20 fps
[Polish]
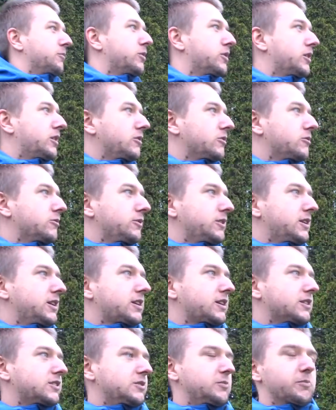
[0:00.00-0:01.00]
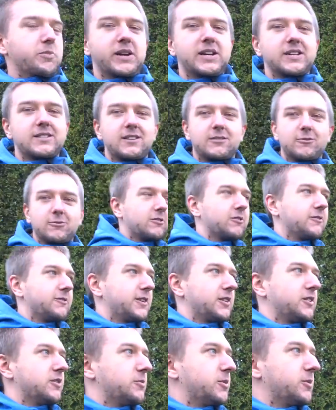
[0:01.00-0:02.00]
była ogólnie jakaś impreza, no to
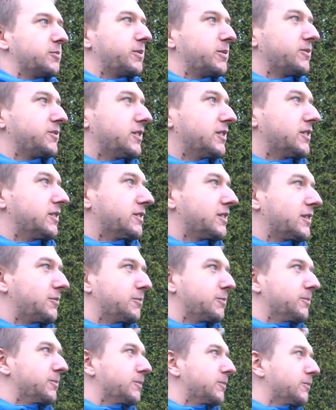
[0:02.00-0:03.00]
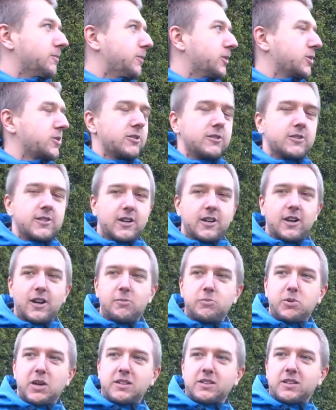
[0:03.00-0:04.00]
wiadomo, pewnie tam mocno
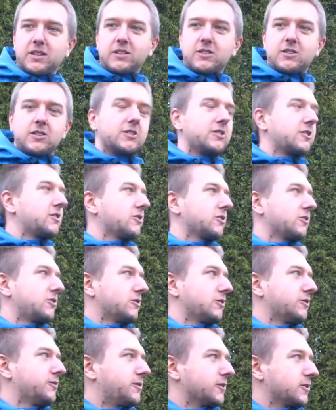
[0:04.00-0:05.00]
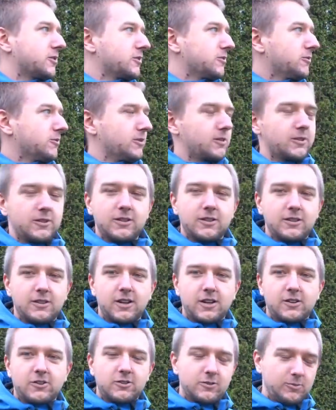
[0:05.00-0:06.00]
zakrapiana, gdzieś ktoś otworzył
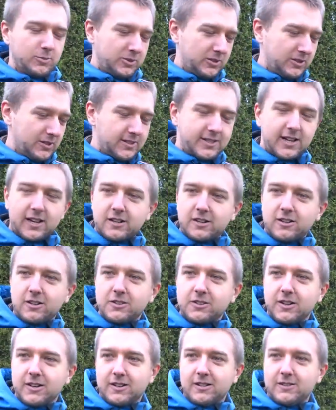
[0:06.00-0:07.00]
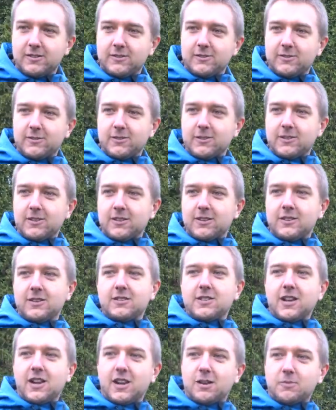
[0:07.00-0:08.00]
jakąś zagrodę.
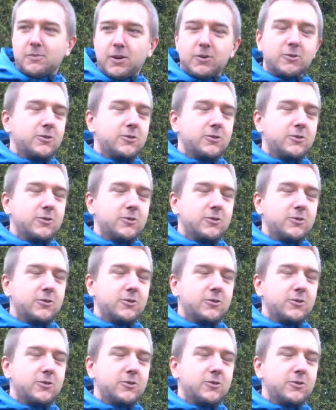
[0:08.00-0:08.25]
I ta lama